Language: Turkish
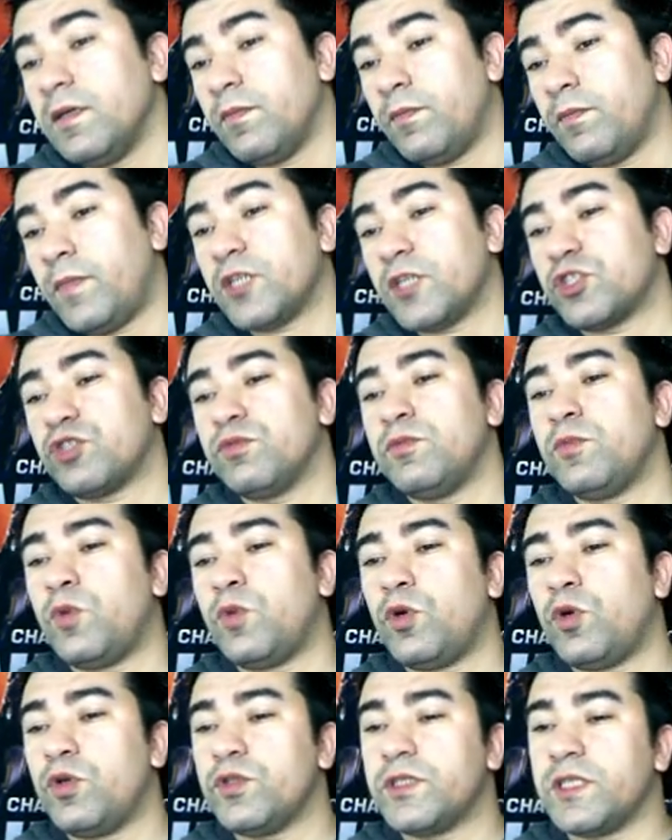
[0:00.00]
maksimum
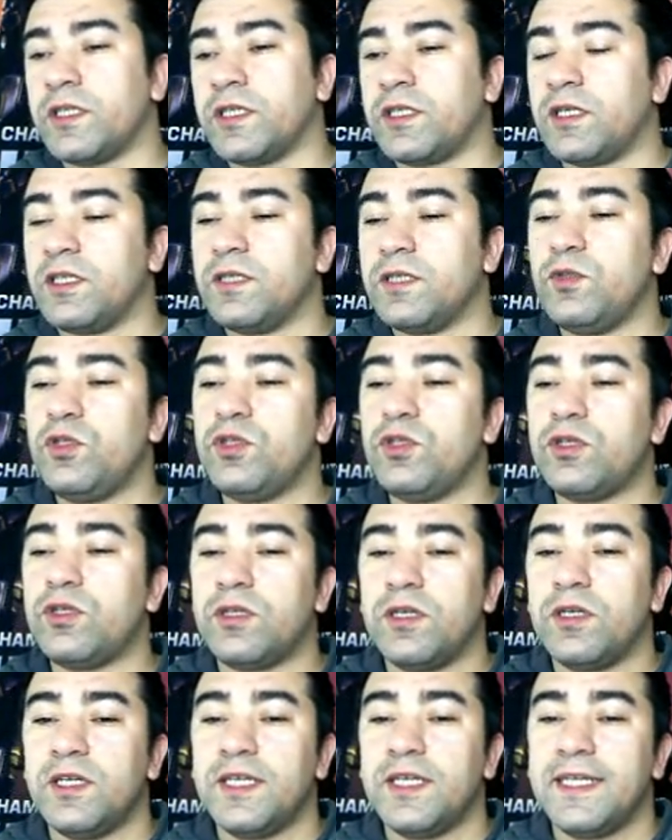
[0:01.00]
10 set
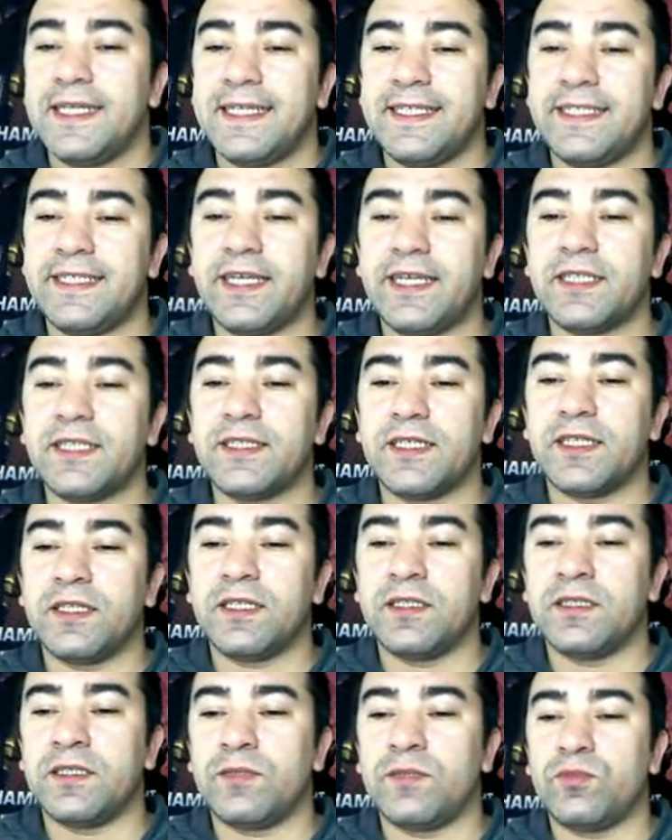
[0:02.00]
alabiliyor. Yere
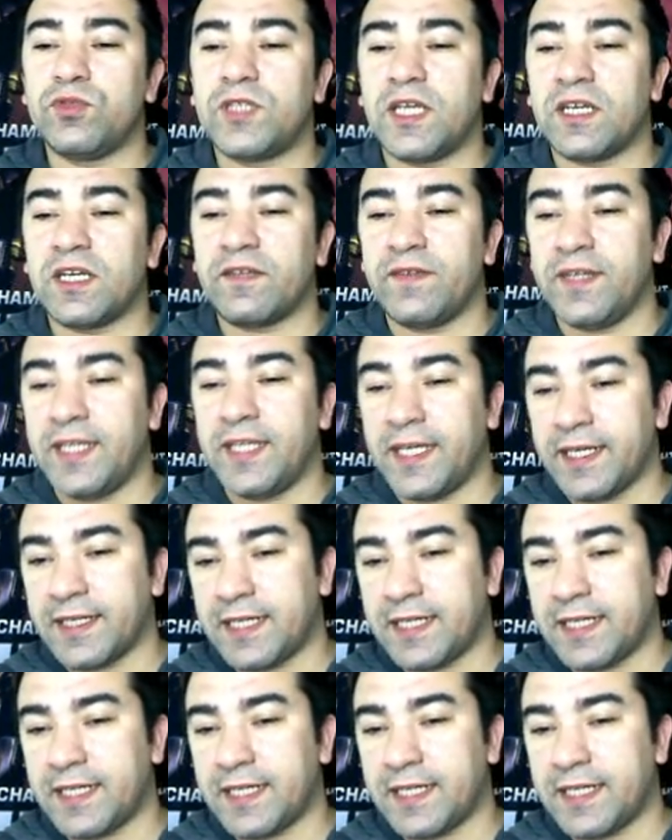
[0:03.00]
serildiğinde bu takviyeler